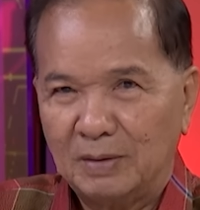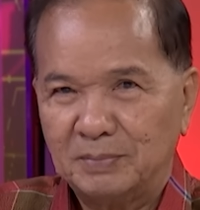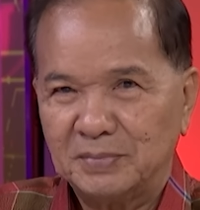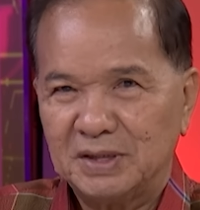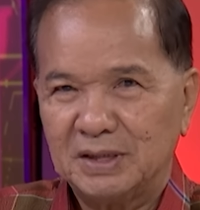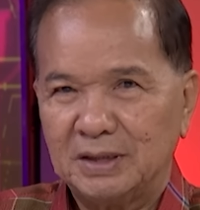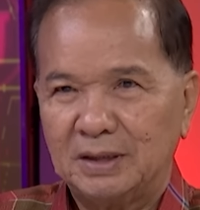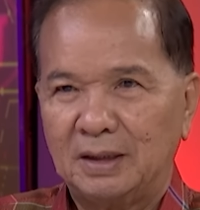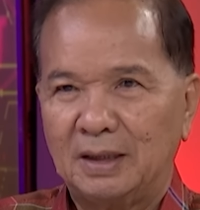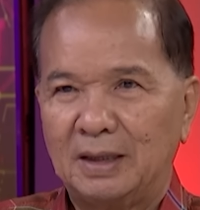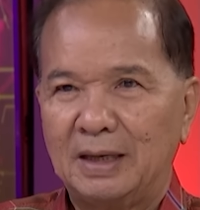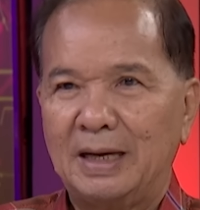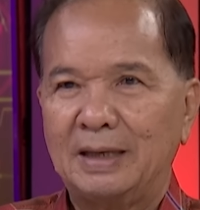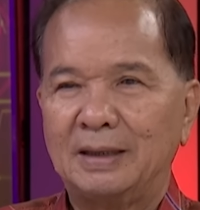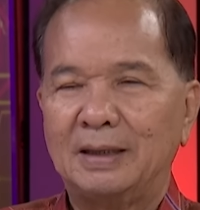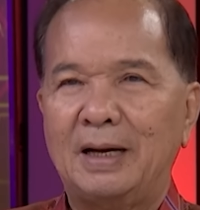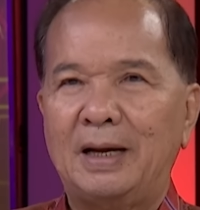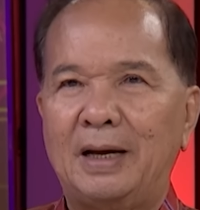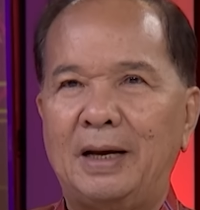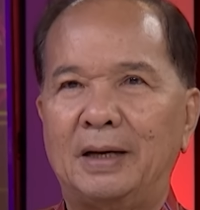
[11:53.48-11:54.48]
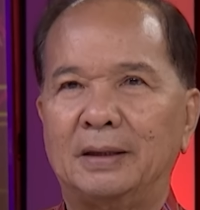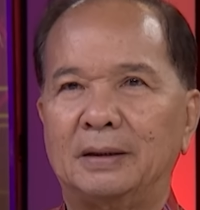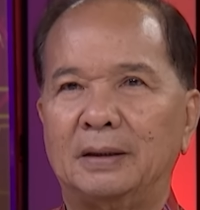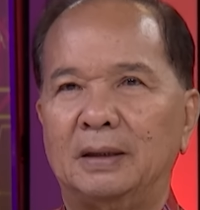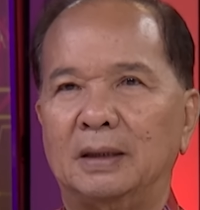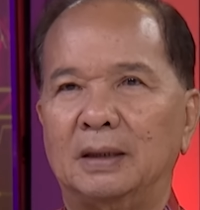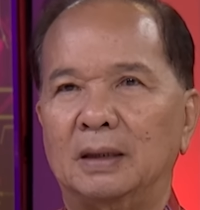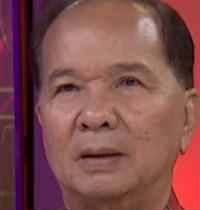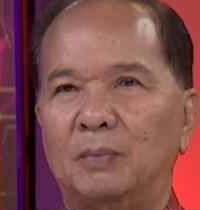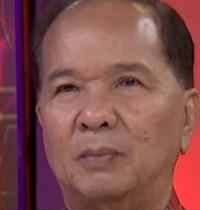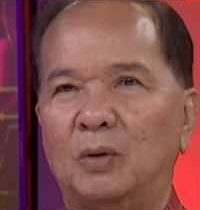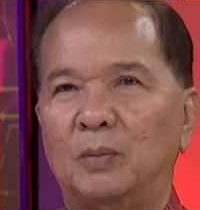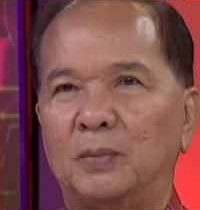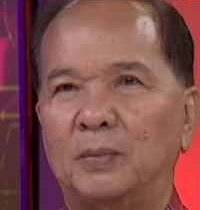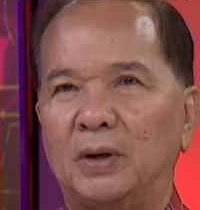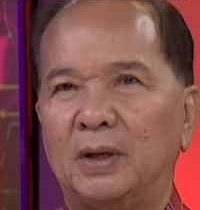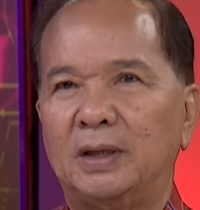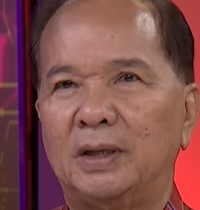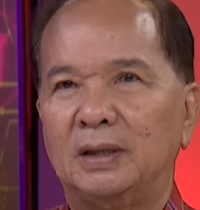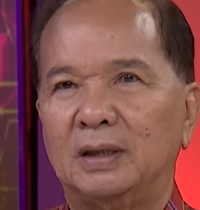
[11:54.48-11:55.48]
อความจริงครั้งแรกเนี่ยผม
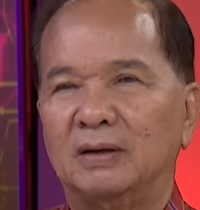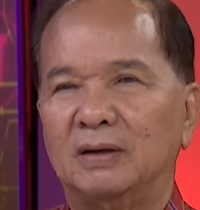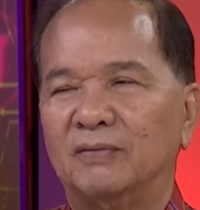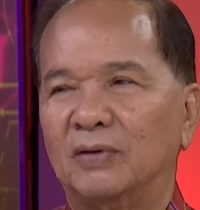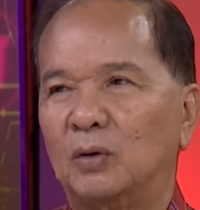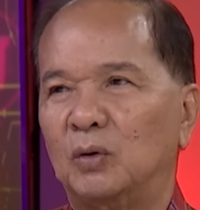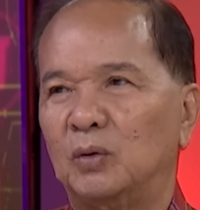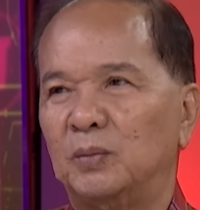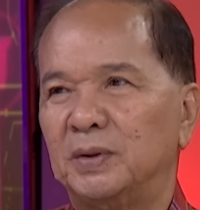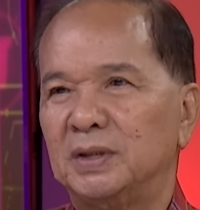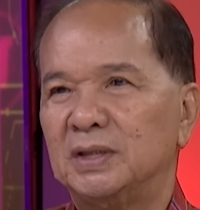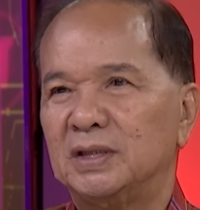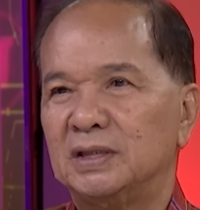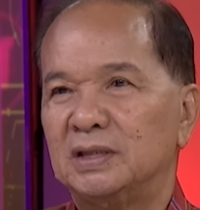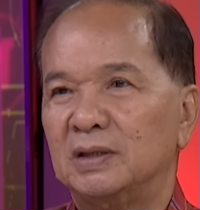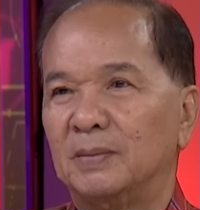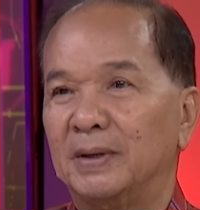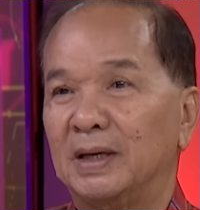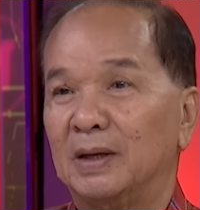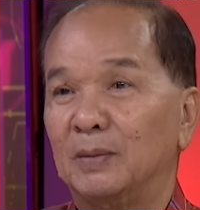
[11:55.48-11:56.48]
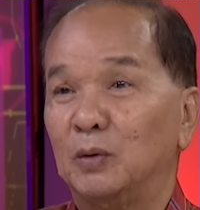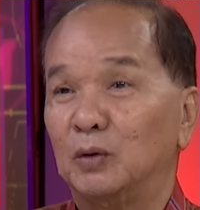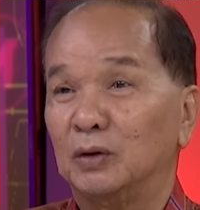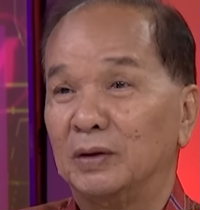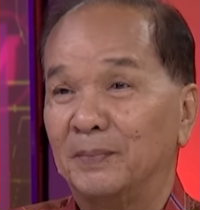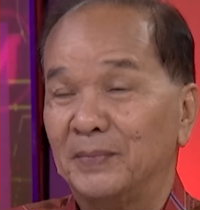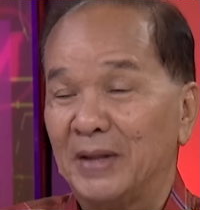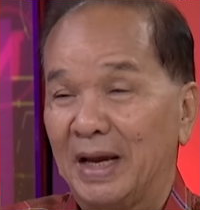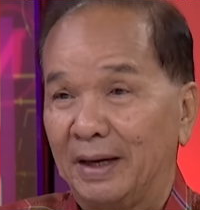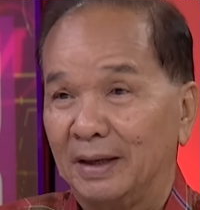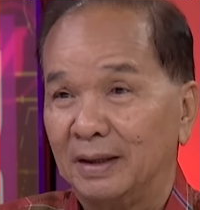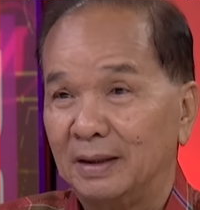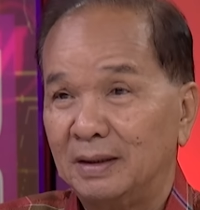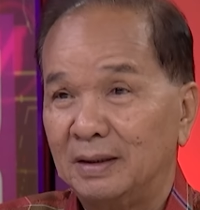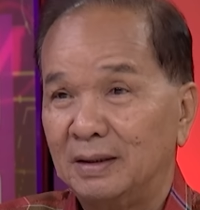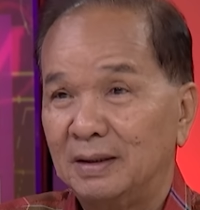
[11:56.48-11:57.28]
ก็ได้ยินว่าคุณพิชิตจะมาดำรงตำแหน่ง